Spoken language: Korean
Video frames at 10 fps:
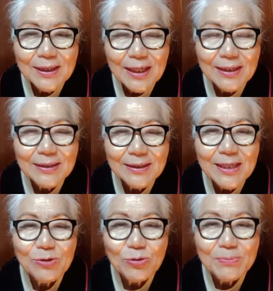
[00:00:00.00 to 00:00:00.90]
하나는
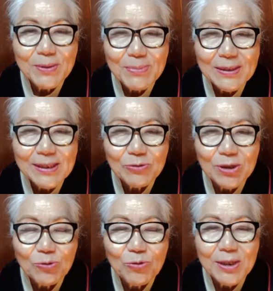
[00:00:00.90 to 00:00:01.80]
예수님의
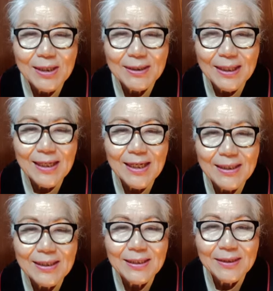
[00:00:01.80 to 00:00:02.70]
발자국이 두 개가
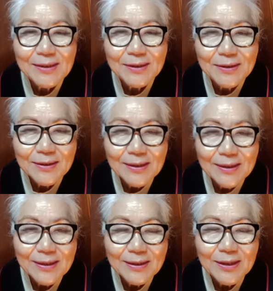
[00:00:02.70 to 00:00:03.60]
나란히
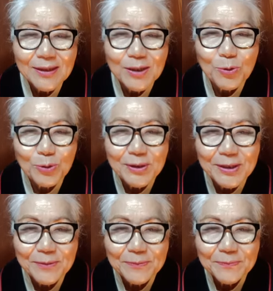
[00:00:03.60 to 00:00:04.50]
예,
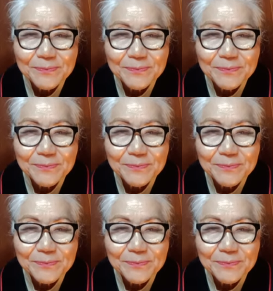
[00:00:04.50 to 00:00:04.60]
걸어오더래요.